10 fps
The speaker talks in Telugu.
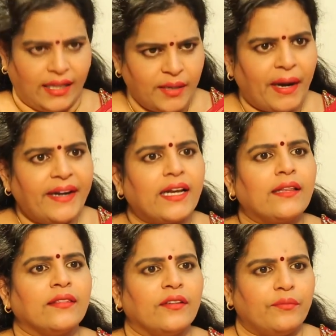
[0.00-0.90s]
అదే బయటికి
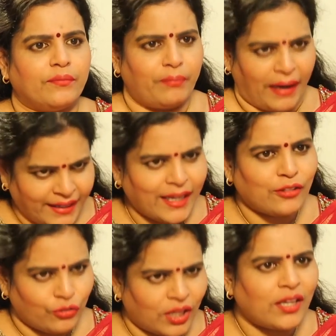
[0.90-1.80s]
వెళ్తుంది బయటికి
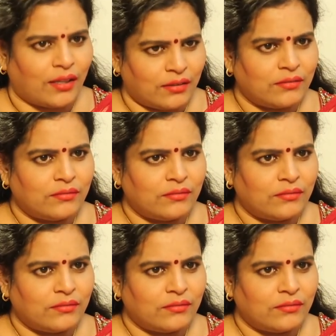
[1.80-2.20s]
వెళ్తుంది అదే